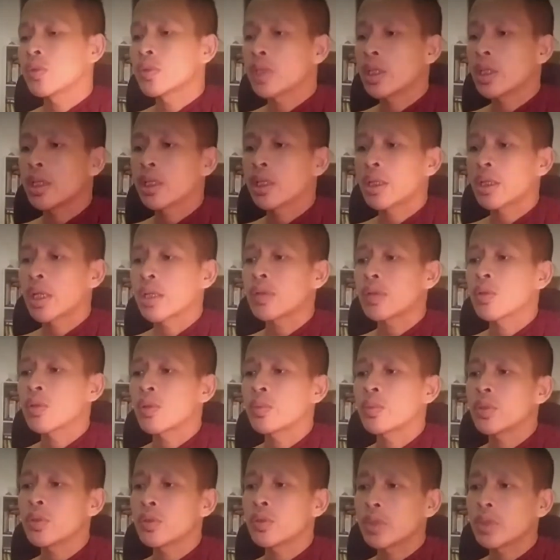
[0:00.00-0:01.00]
anh rôm
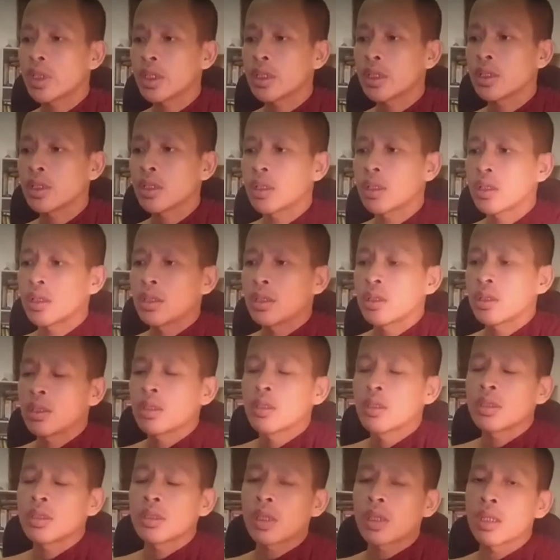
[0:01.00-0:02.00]
vô tê
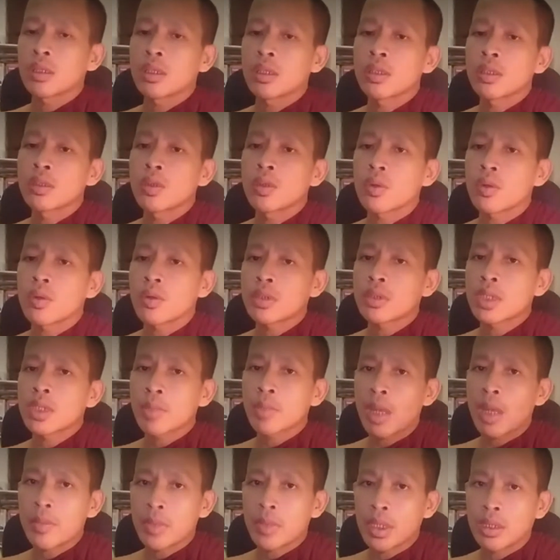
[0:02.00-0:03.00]
từ thời tục nông chặt
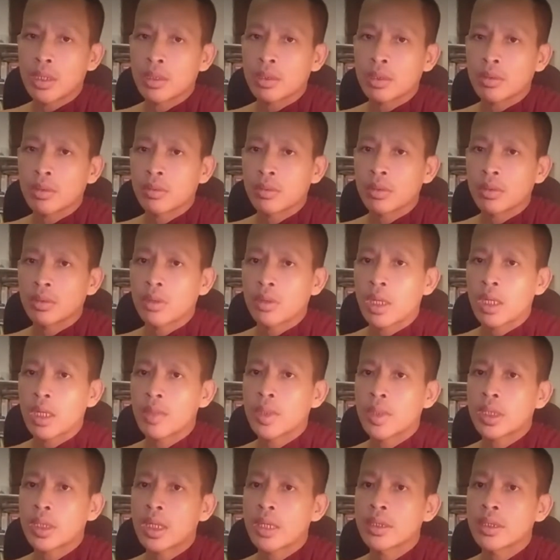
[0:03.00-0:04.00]
bẹp nâng hai đứa
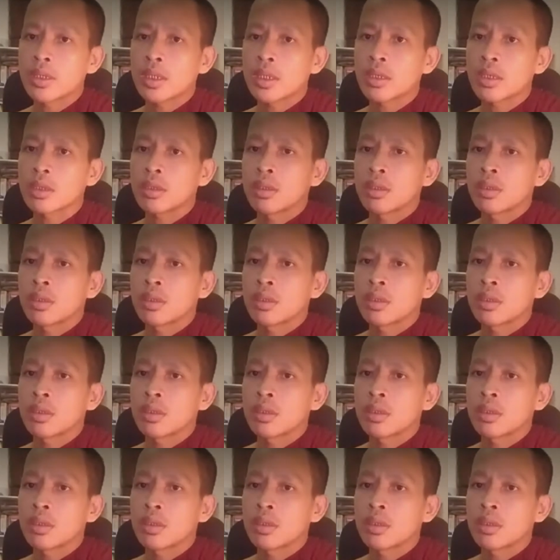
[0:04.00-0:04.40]
bàn thàn chẳng